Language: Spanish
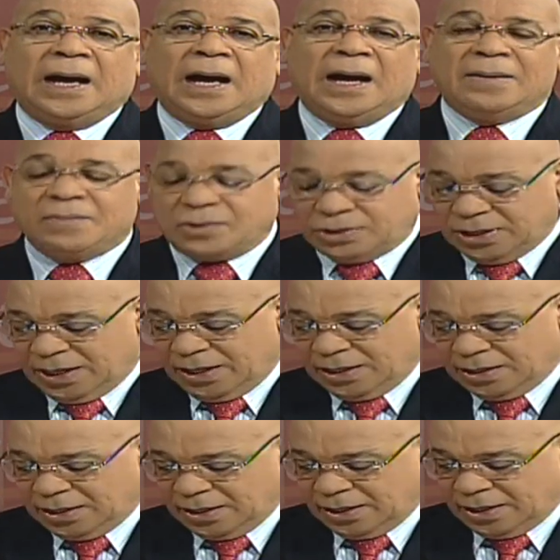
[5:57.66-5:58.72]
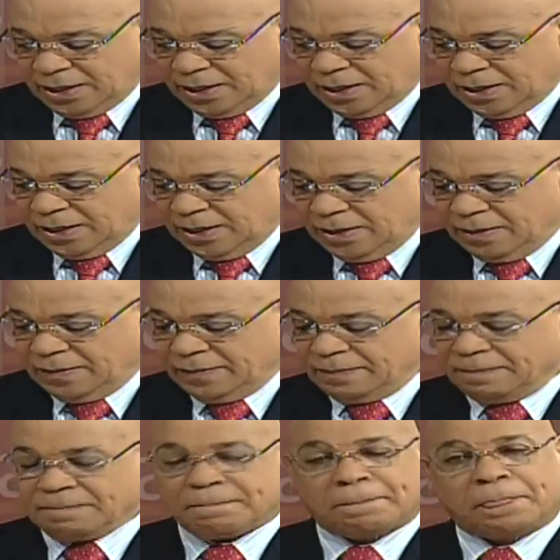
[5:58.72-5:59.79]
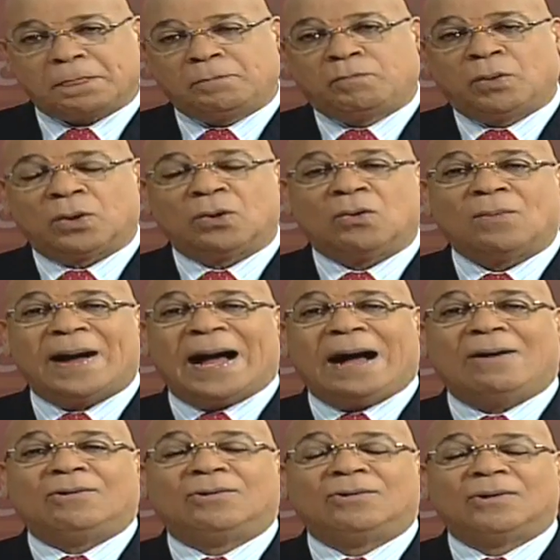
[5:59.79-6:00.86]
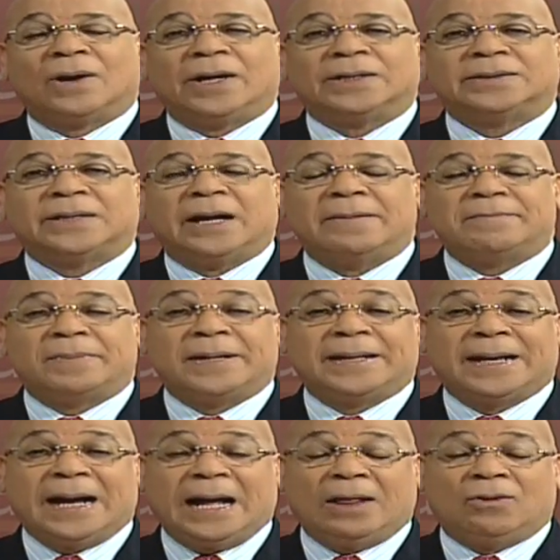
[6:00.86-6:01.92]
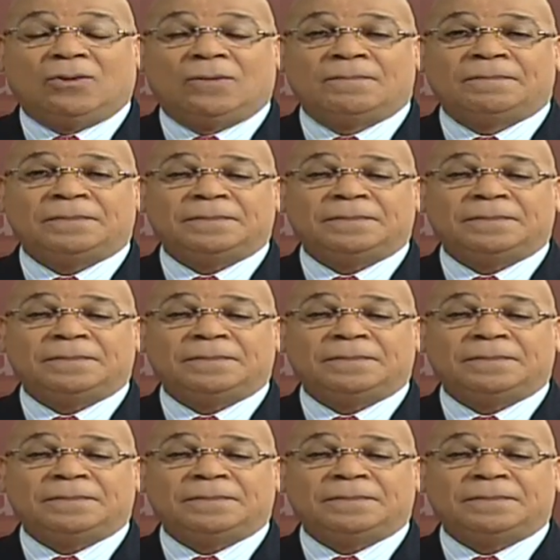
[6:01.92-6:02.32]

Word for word: Hay mucha gente que por lo bajo está implicado,